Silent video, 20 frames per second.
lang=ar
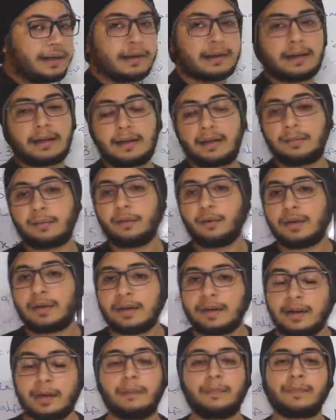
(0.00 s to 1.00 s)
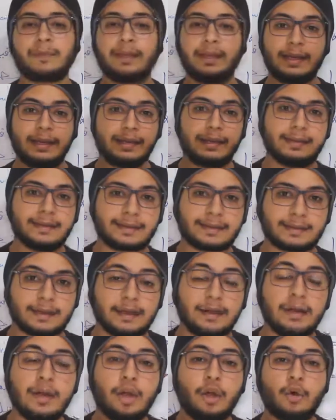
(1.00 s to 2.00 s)
كنقلبوا عليها هي
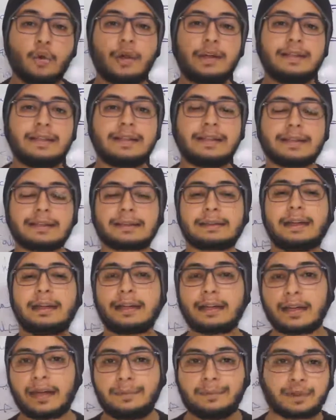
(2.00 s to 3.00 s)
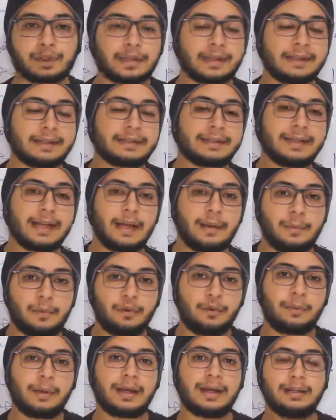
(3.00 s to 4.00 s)
6 وهذه هي الطريقه باش
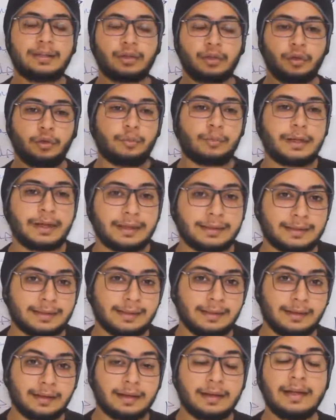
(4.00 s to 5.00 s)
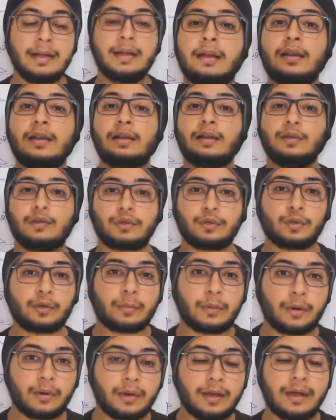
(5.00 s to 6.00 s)
كنتعاملوا مع هذا النوع من الاسئله اللي
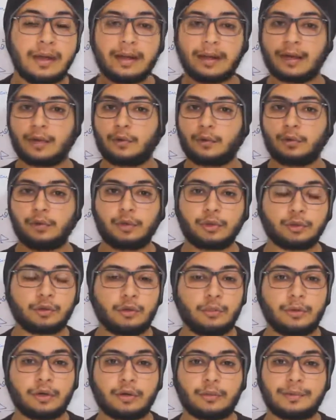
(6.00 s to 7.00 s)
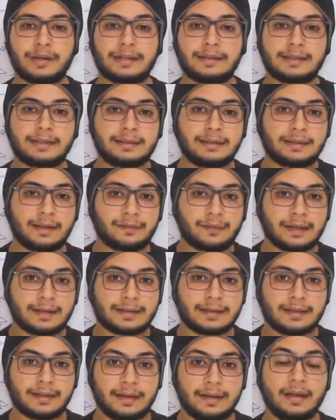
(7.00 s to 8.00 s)
سيغمون غيكونوا حطوهم لكم الاساتذه في لا
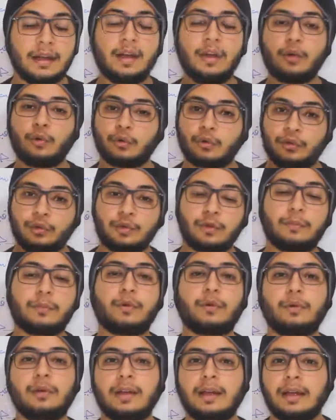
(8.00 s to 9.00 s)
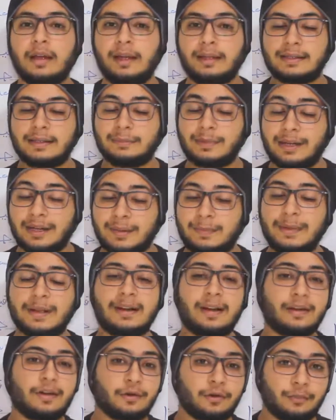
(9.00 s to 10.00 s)
سيري وسيغمون احتمال
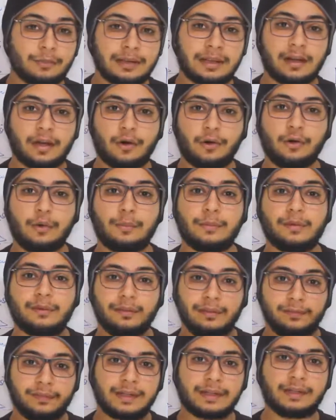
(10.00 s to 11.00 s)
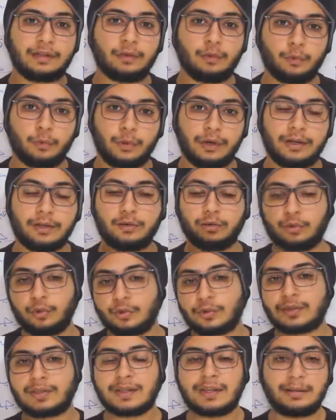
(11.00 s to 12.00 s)
كبير انكم تلقاوهم في الفرد الاول
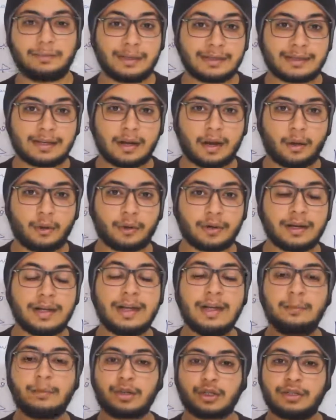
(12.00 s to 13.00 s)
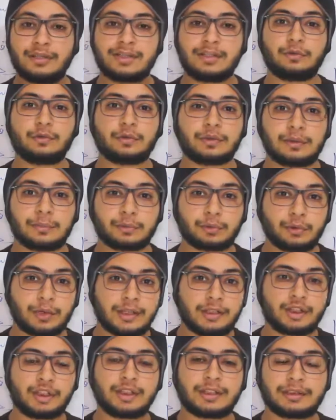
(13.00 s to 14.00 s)
ندوز المثال اخر باش نزيدوا نضبطوا هذا
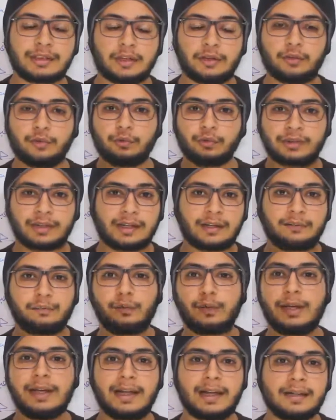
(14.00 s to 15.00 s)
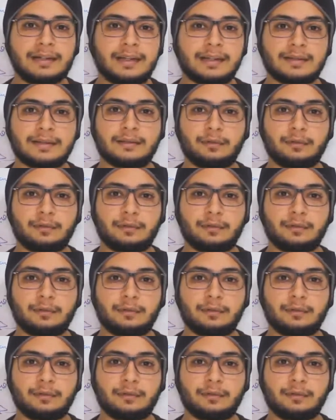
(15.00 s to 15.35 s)
الشيء اكثر ونتعرفوا على حالات